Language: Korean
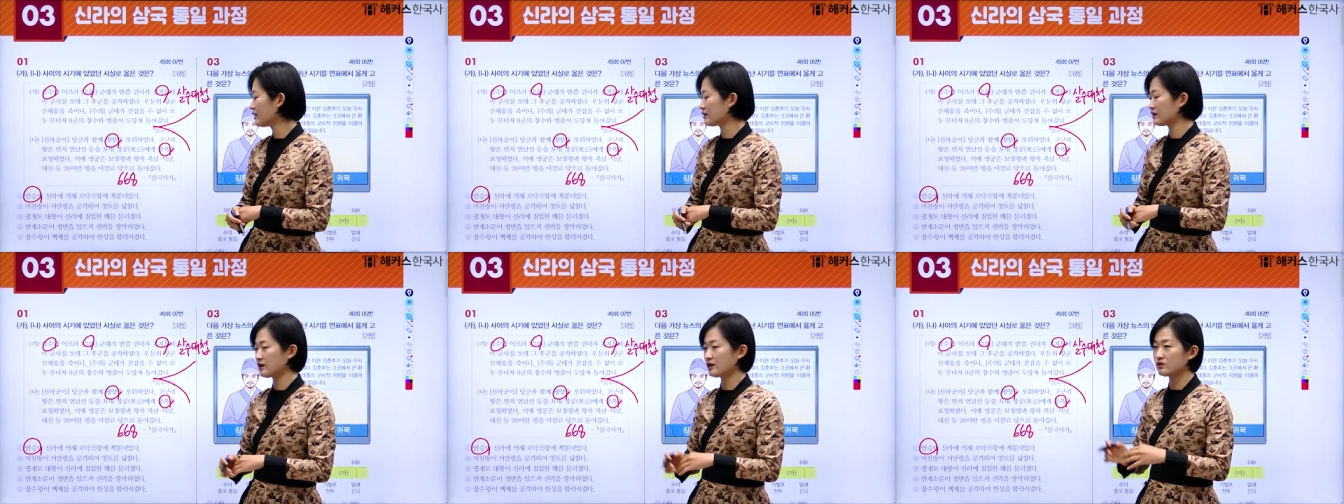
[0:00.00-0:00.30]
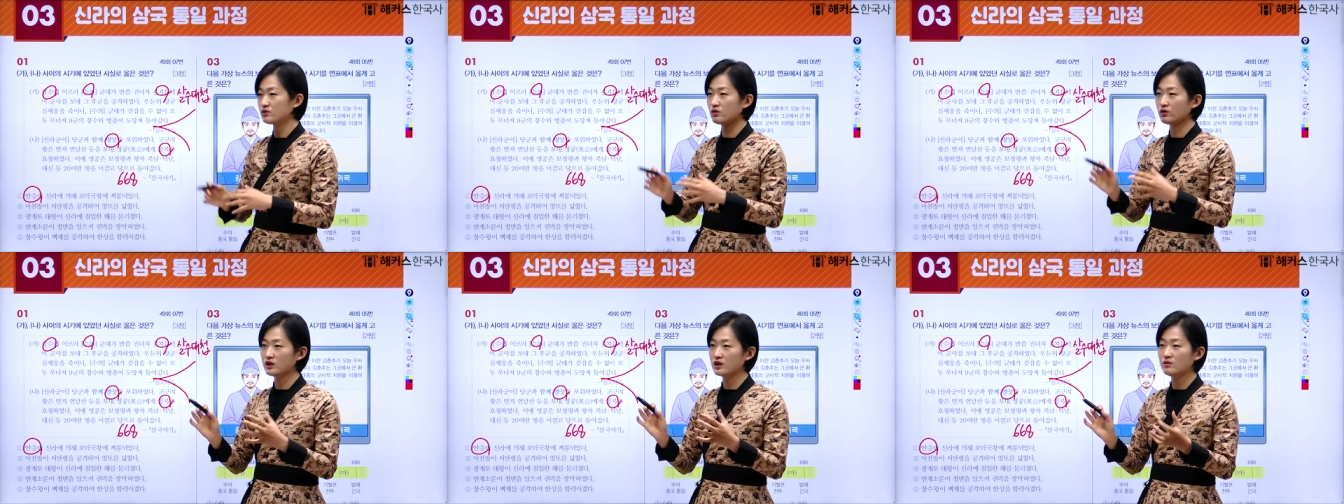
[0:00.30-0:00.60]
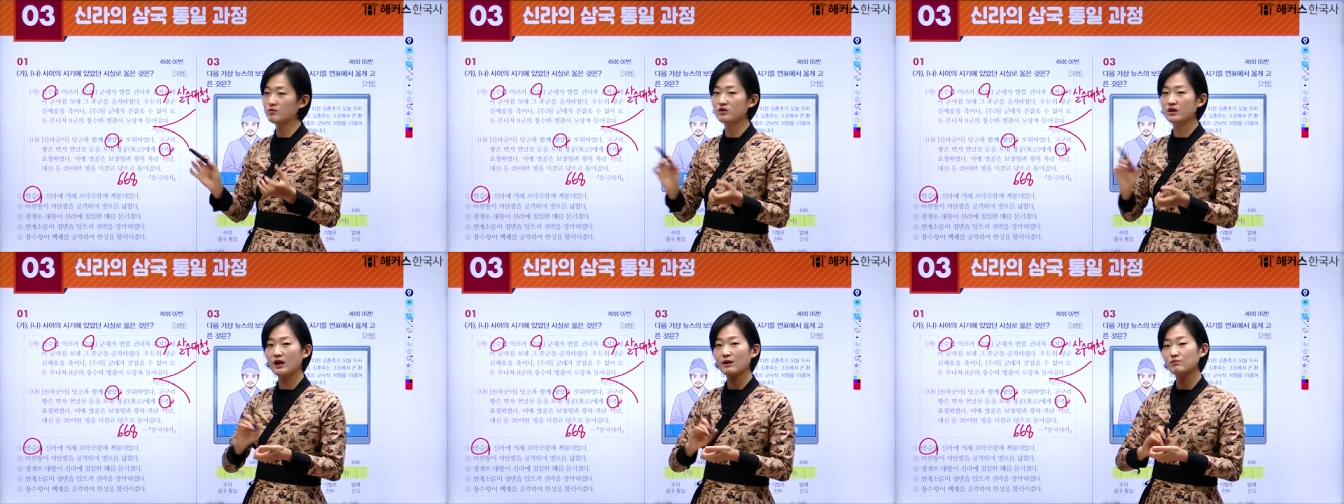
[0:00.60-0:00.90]
그래서
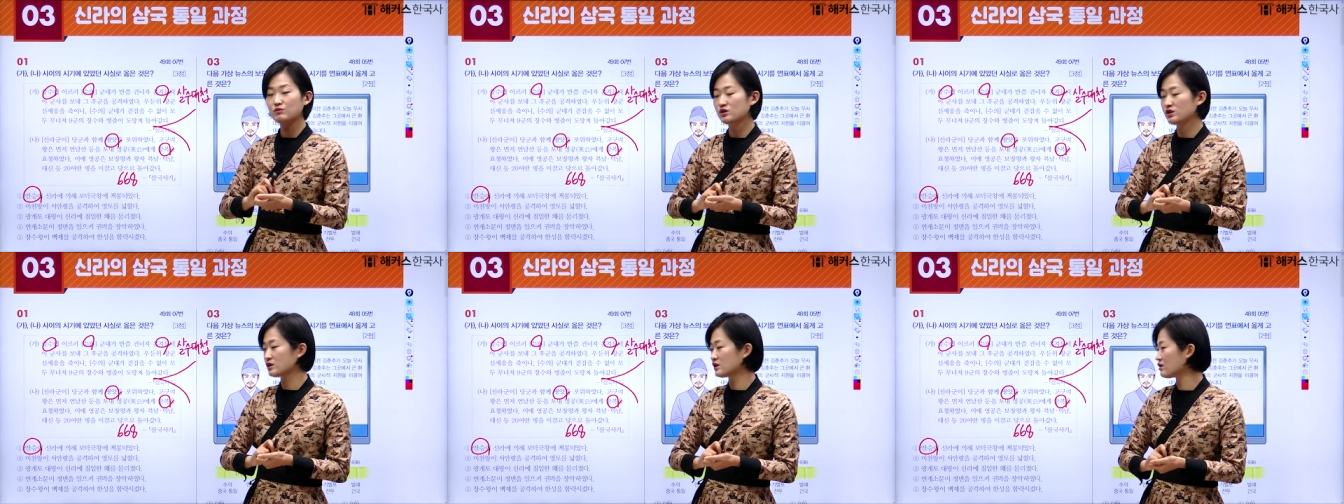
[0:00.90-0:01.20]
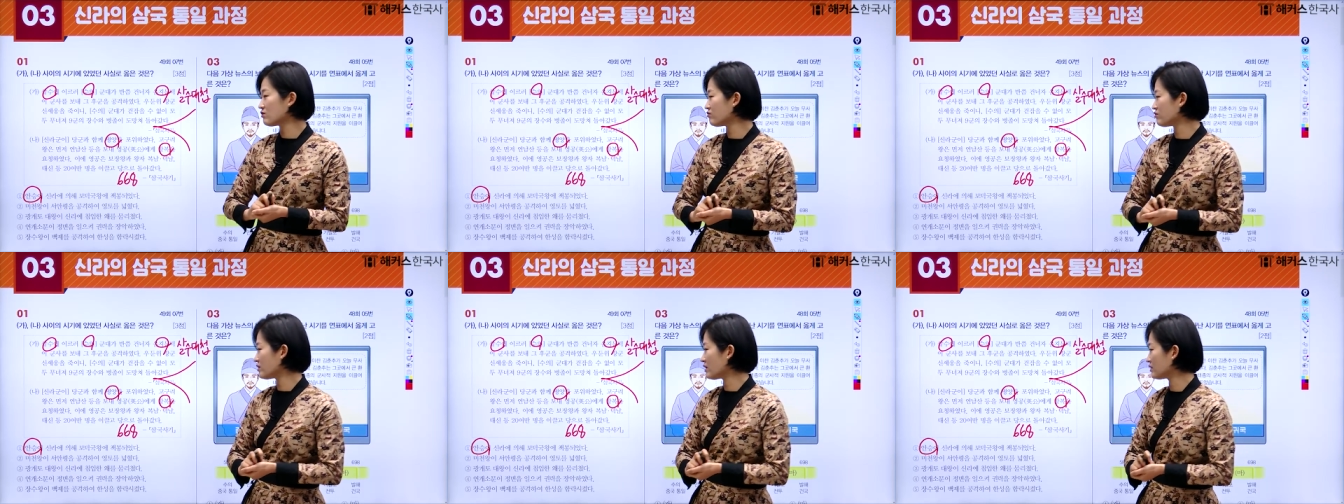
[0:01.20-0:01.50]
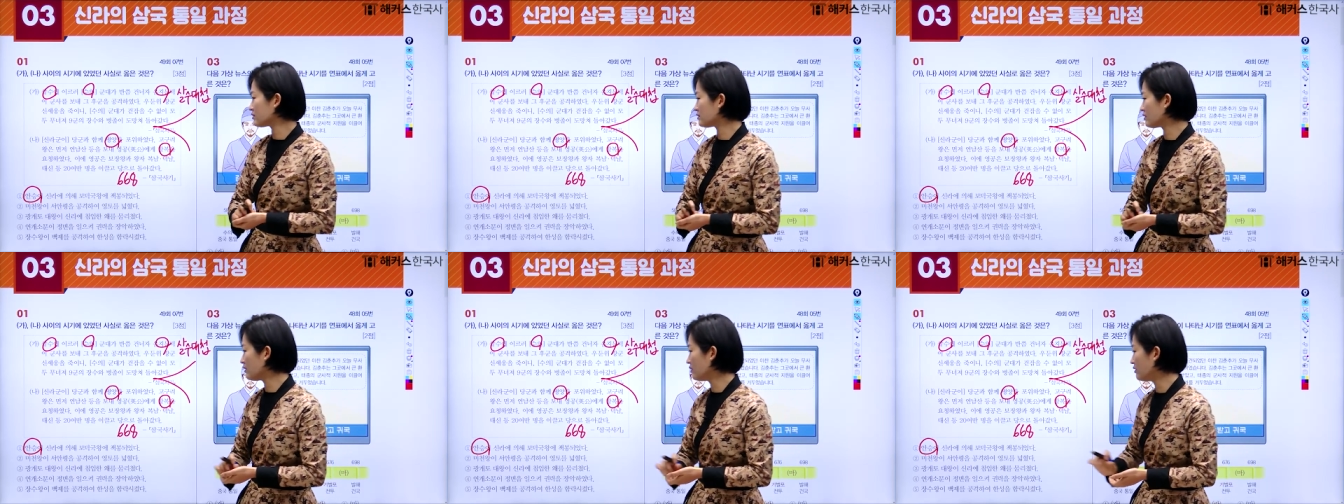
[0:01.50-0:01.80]
힘을 합치기
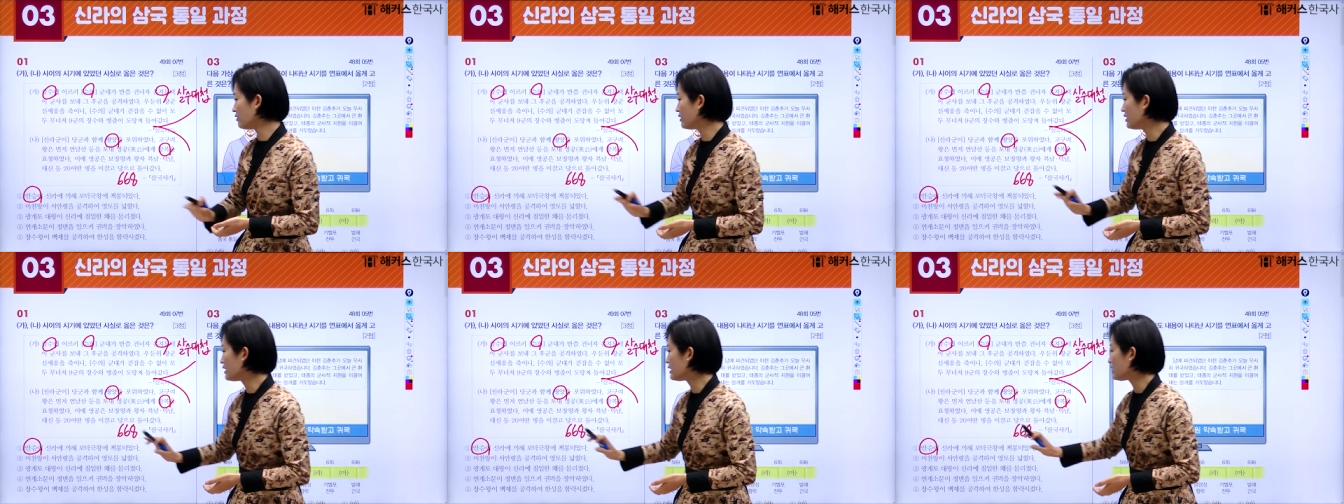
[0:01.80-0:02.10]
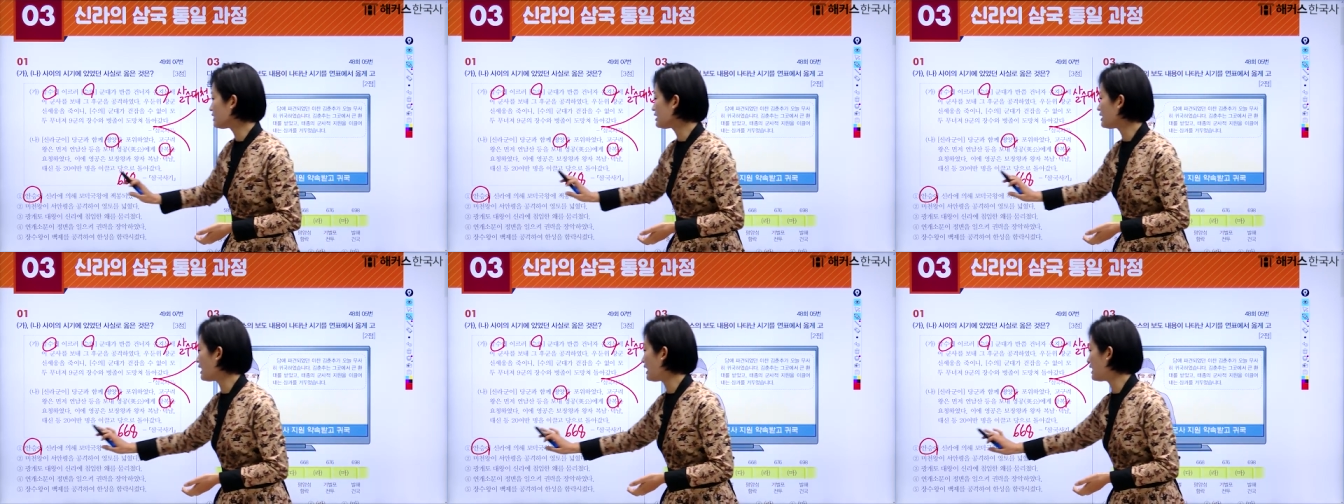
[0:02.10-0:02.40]
위해서 이